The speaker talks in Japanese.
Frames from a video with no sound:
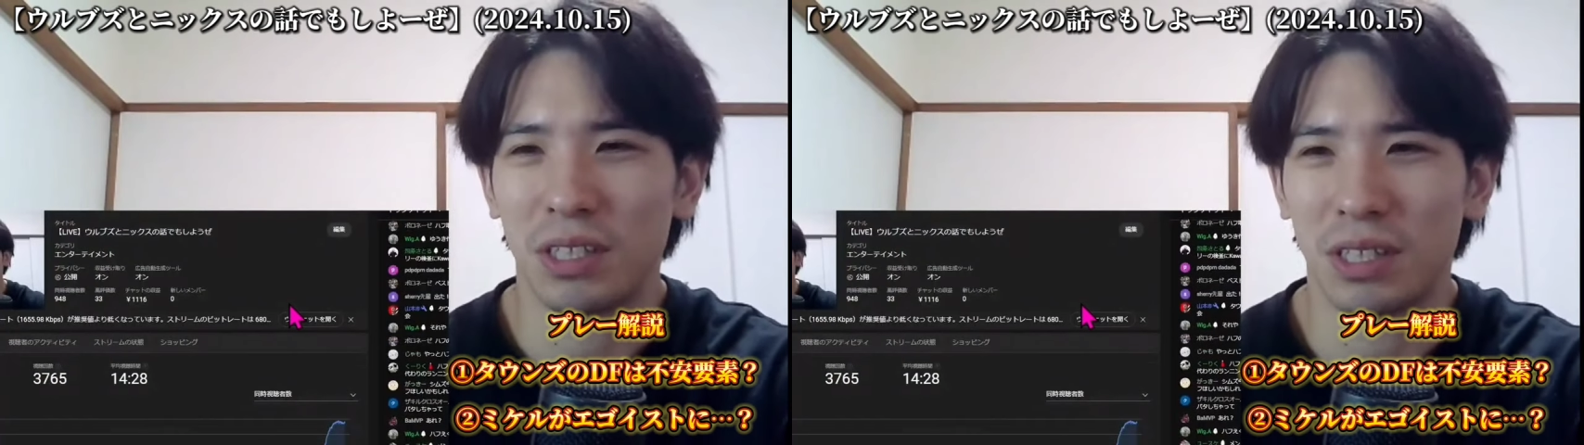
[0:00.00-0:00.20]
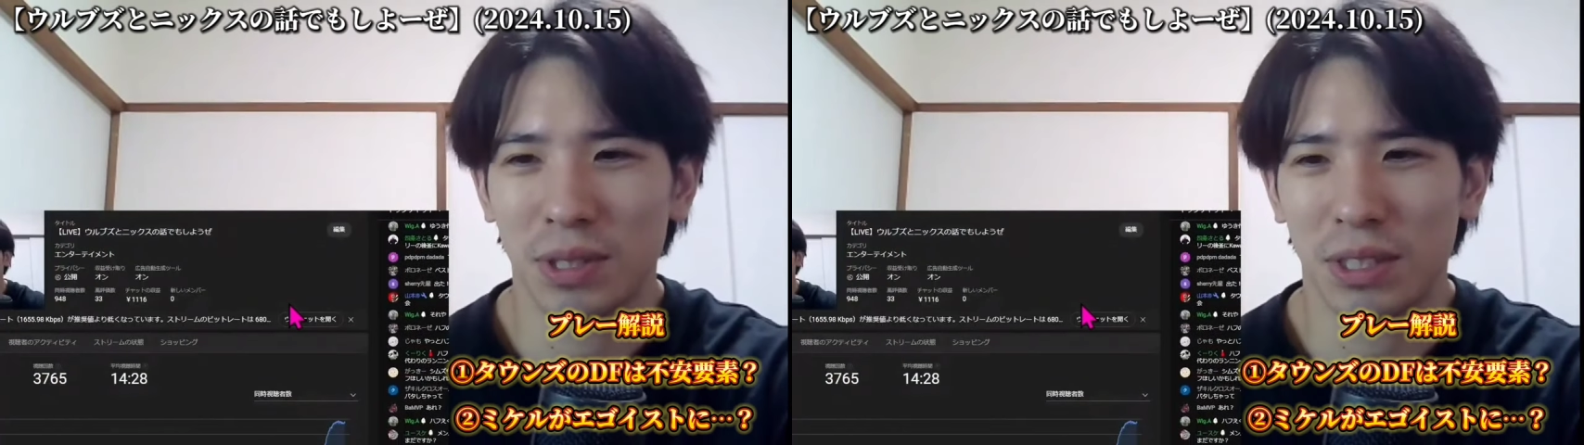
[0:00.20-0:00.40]

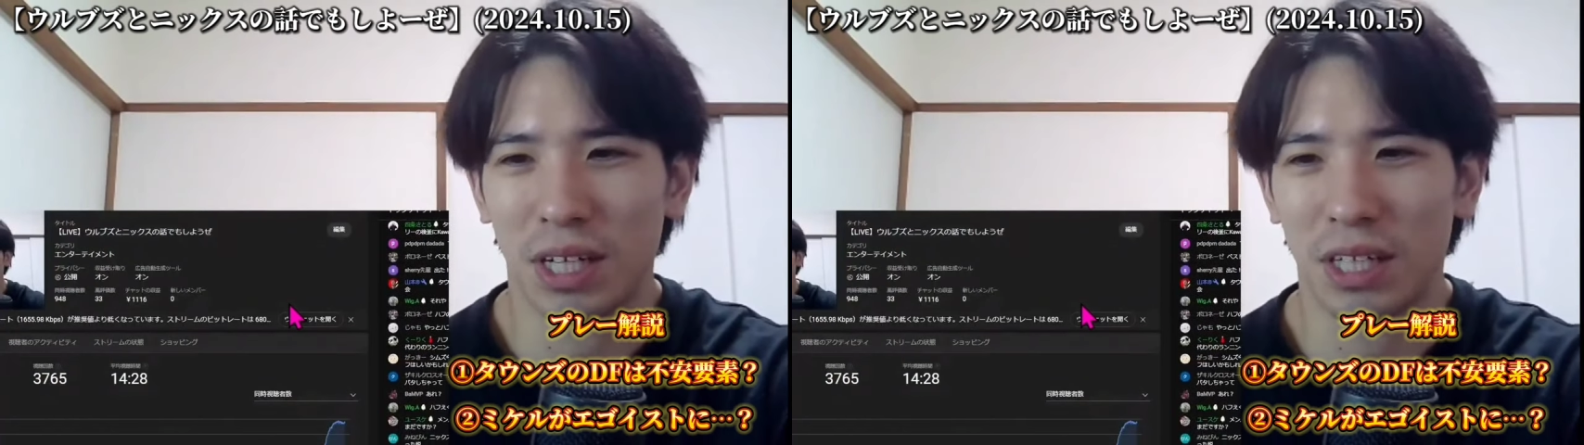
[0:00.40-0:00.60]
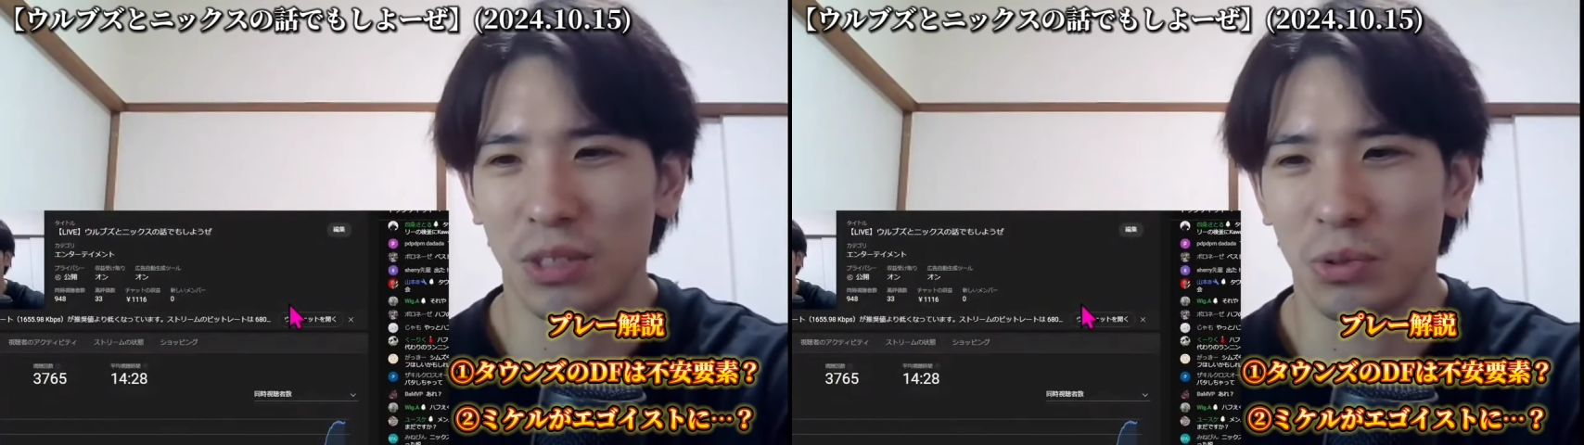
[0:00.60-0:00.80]
ディフェンス
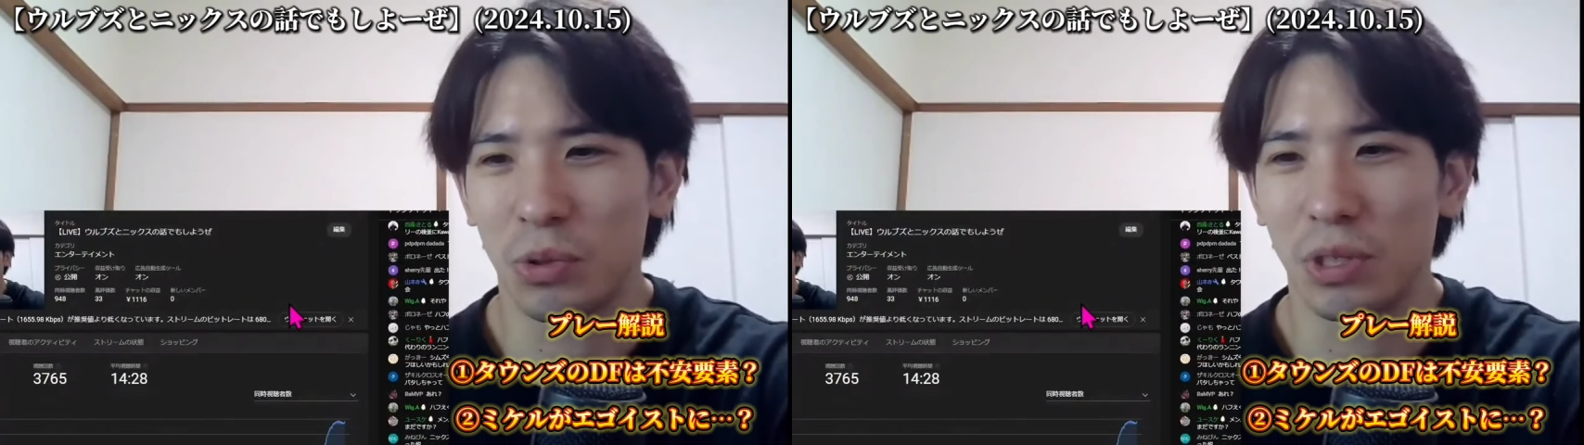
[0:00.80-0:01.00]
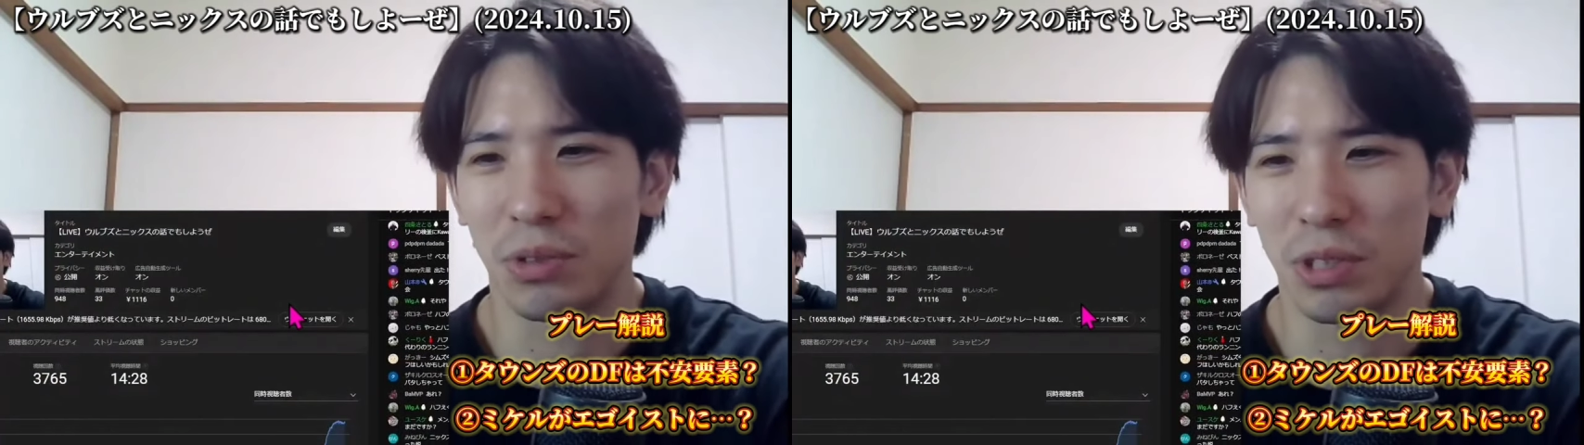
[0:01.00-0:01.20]
足動
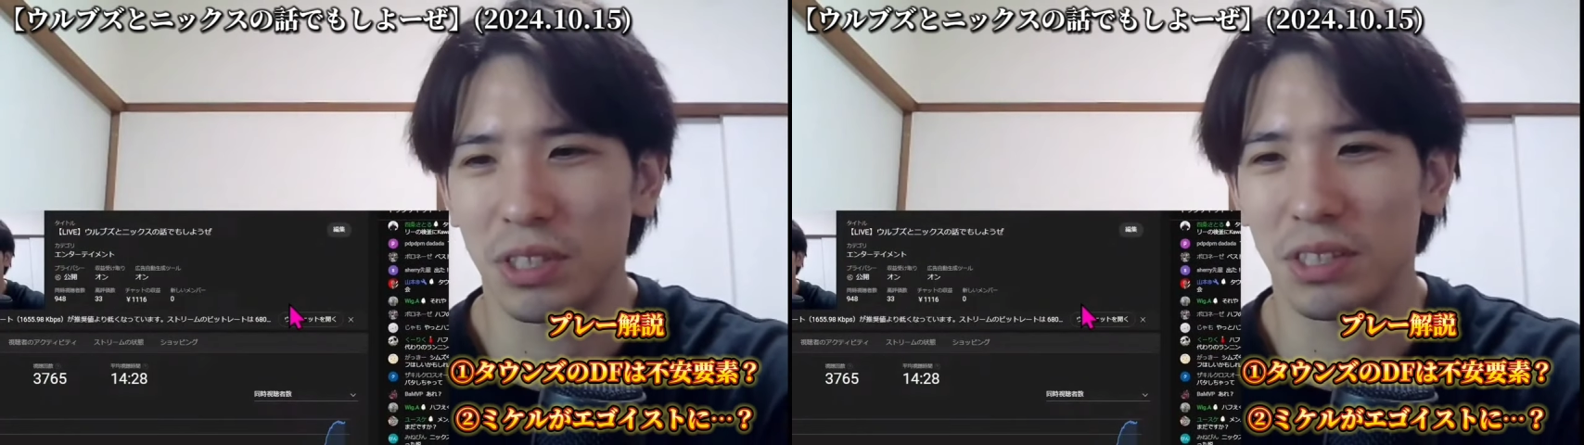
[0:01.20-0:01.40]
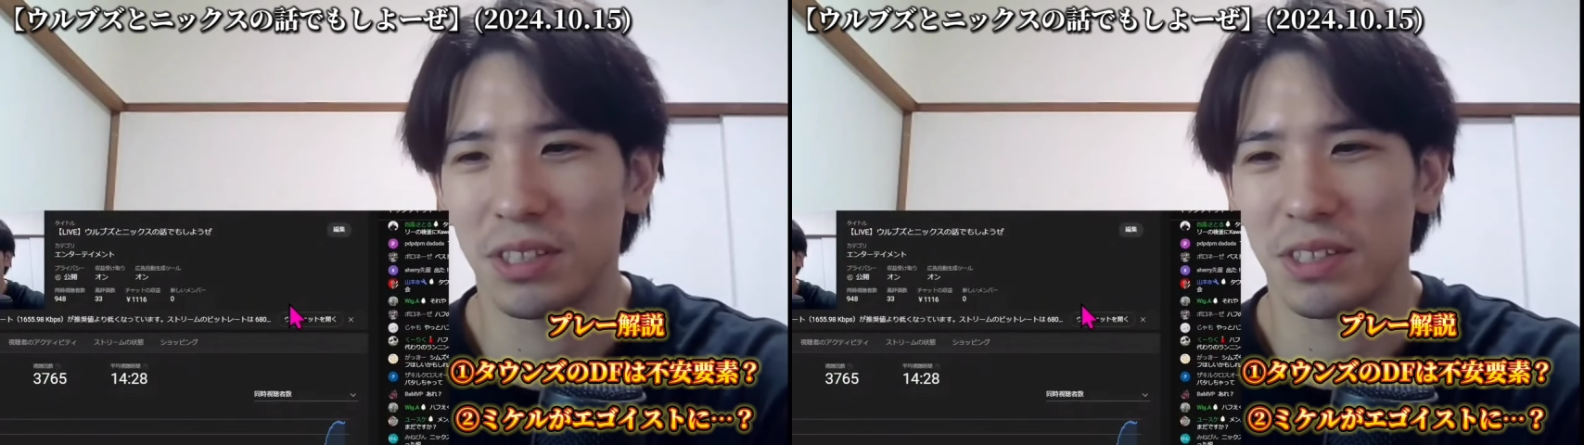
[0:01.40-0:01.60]
いてる
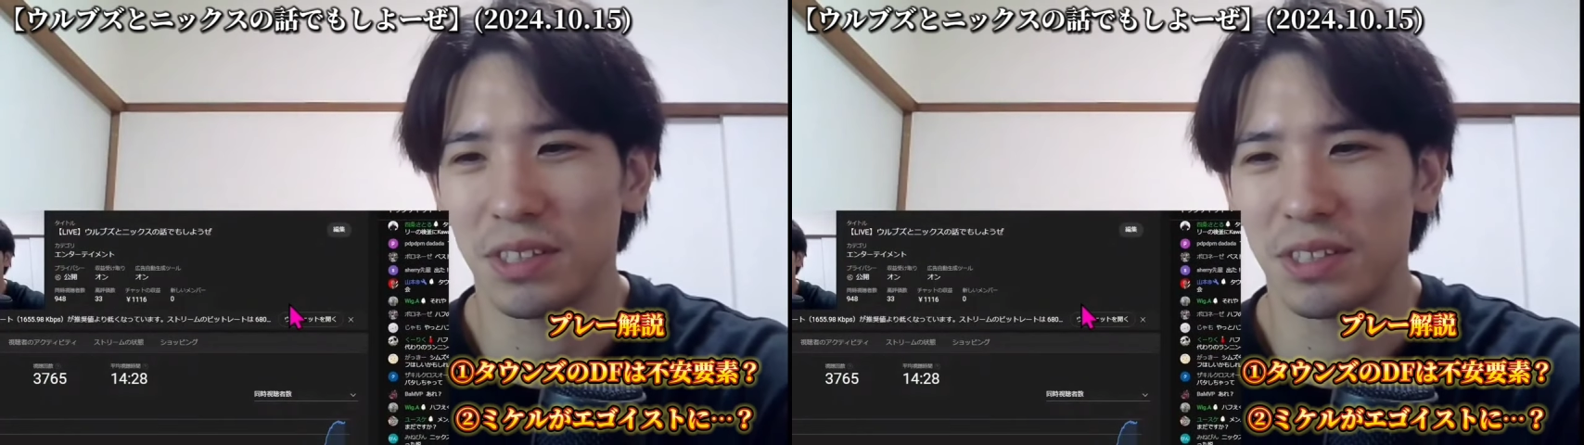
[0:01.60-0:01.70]
し。